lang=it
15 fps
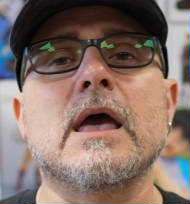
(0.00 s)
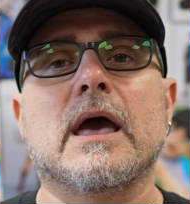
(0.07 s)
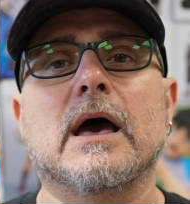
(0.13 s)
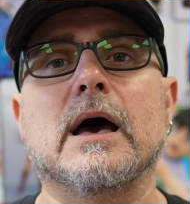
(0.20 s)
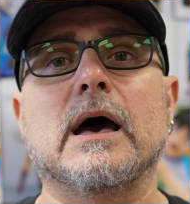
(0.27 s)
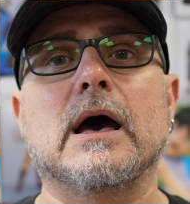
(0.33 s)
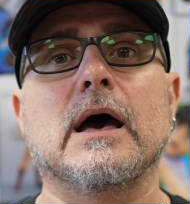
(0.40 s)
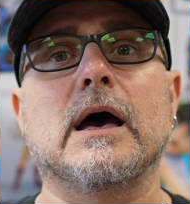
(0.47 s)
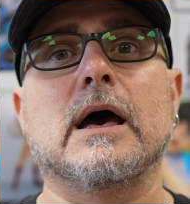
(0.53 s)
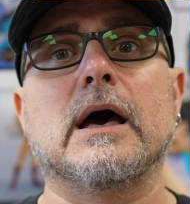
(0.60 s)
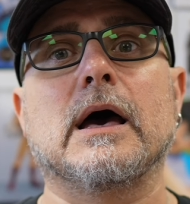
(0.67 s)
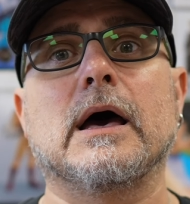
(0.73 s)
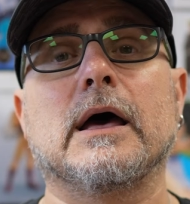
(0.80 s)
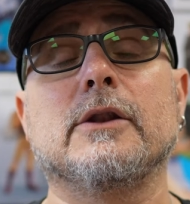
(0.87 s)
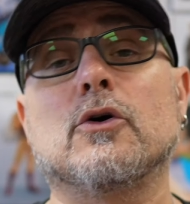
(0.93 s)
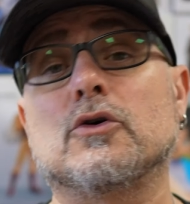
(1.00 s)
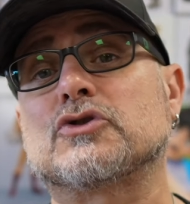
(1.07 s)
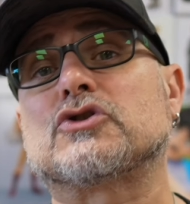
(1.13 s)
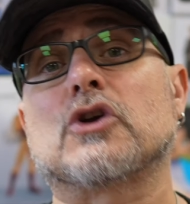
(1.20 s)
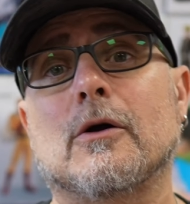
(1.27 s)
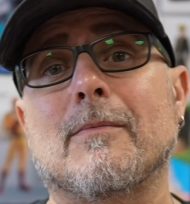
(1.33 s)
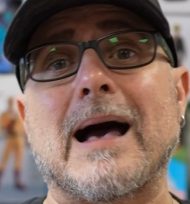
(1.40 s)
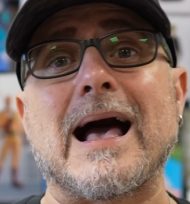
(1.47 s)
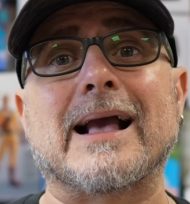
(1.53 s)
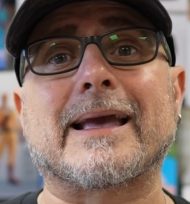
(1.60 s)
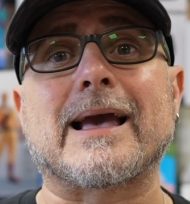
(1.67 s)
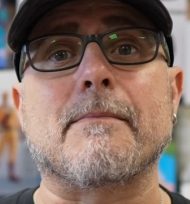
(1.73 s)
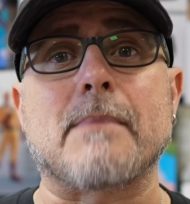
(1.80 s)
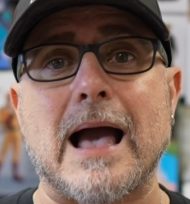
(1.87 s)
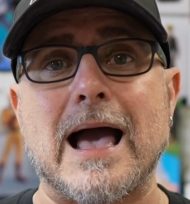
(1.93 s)
Eh, non solo
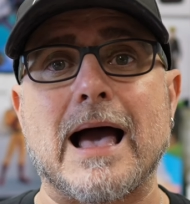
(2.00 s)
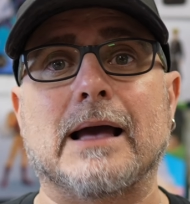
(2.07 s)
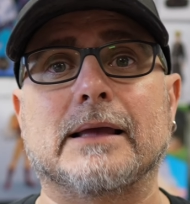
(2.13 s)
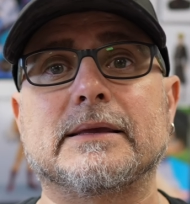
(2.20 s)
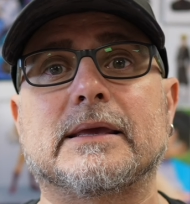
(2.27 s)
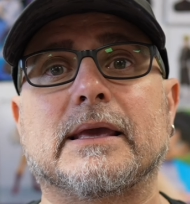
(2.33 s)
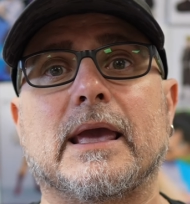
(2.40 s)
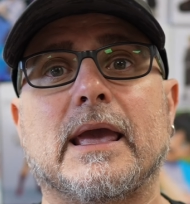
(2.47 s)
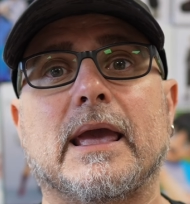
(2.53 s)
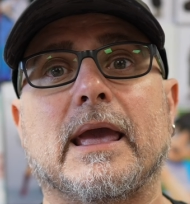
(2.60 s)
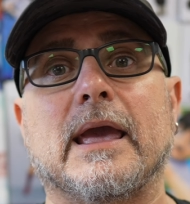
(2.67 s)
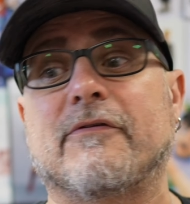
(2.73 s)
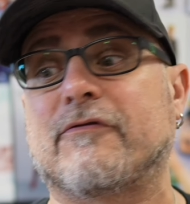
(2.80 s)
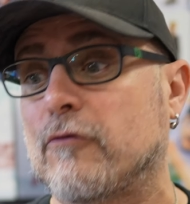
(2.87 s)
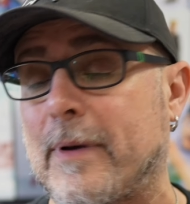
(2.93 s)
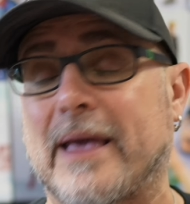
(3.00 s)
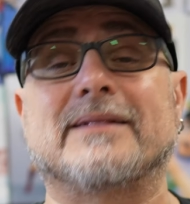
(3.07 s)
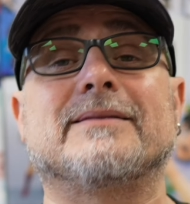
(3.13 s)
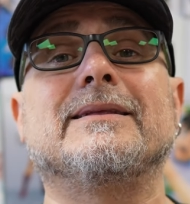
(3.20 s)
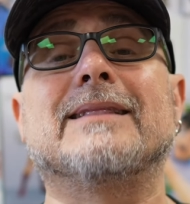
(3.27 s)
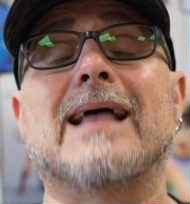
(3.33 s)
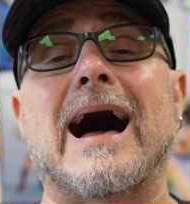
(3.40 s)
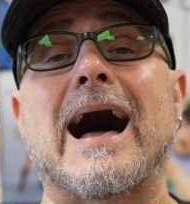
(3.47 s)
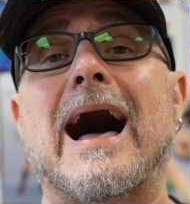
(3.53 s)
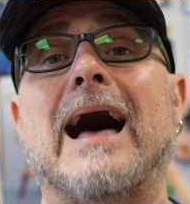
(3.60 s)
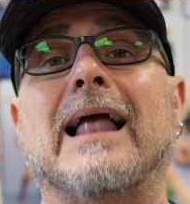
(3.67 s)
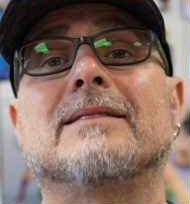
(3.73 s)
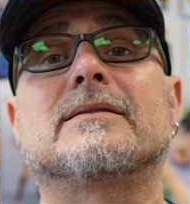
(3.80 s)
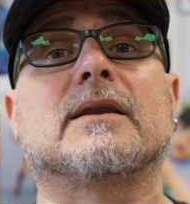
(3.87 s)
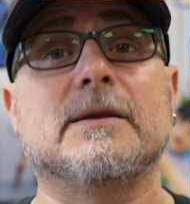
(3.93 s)
manga, ma anche fumetti da
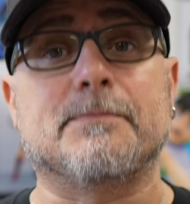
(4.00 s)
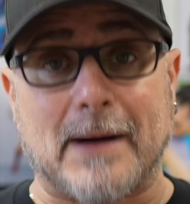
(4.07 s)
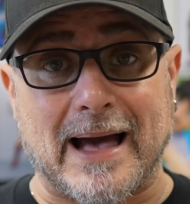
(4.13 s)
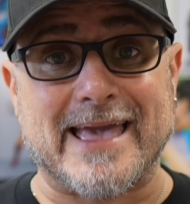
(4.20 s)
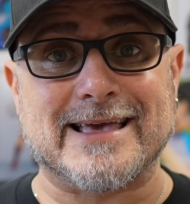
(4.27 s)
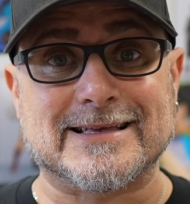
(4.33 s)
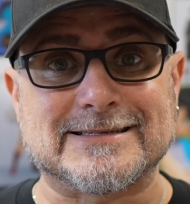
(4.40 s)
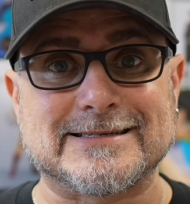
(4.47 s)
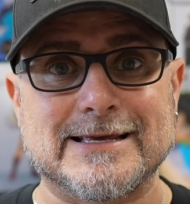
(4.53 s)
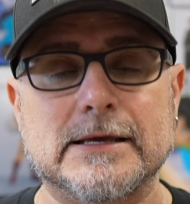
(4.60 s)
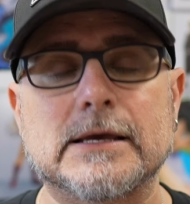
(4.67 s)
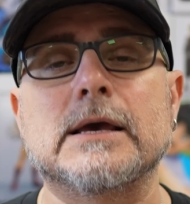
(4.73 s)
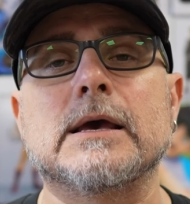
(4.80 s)
altri paesi